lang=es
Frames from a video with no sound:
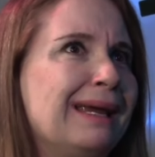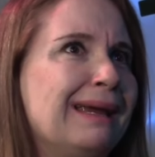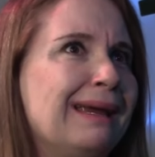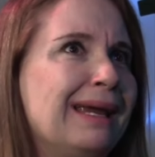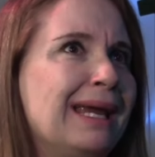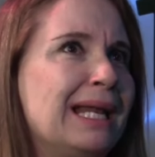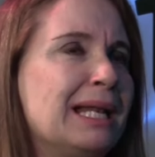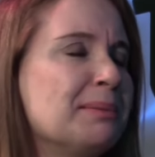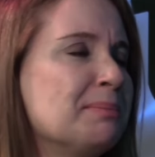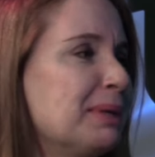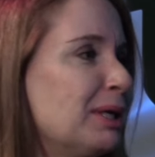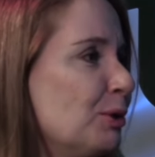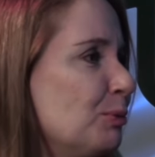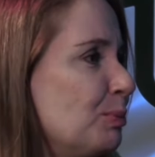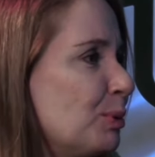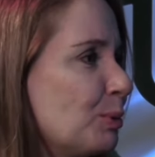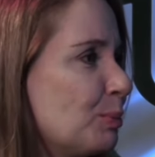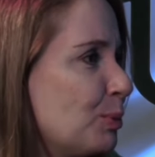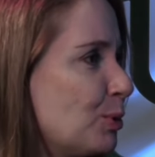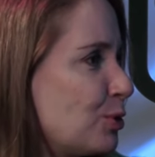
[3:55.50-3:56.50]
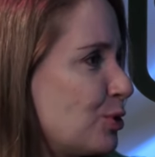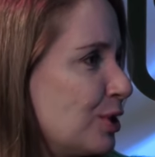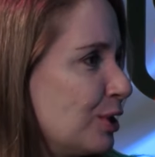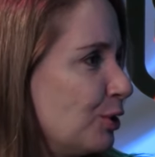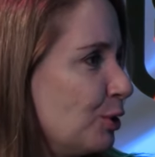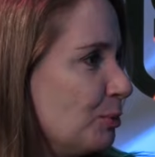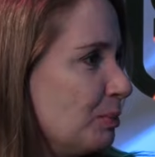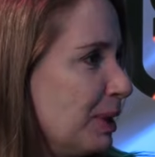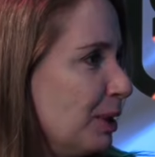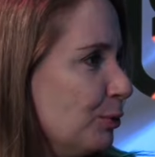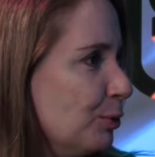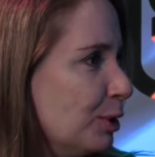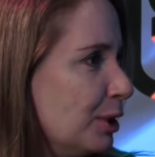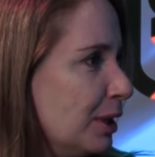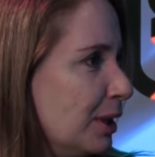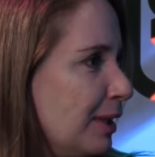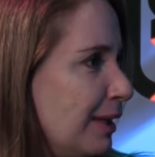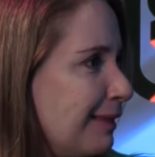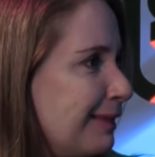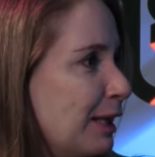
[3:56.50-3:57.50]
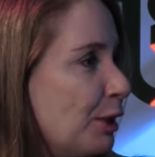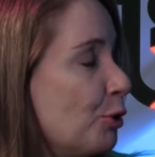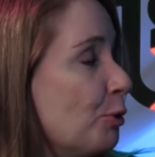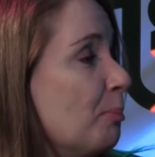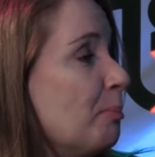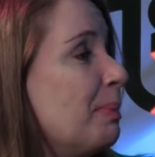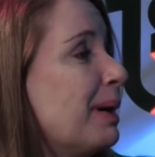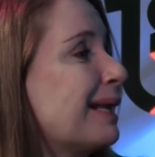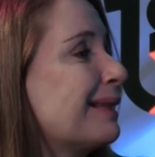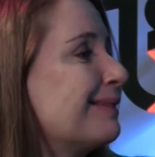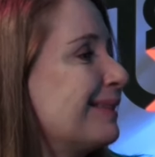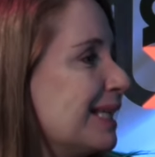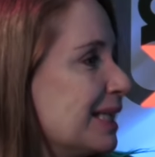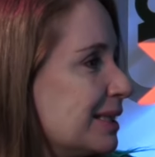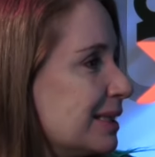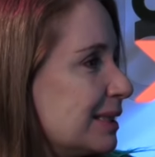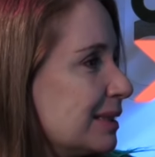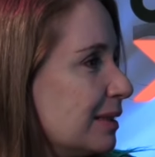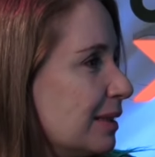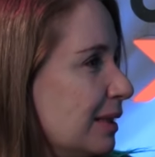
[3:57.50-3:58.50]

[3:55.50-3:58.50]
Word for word: el mero propósito, Mau, de compartir.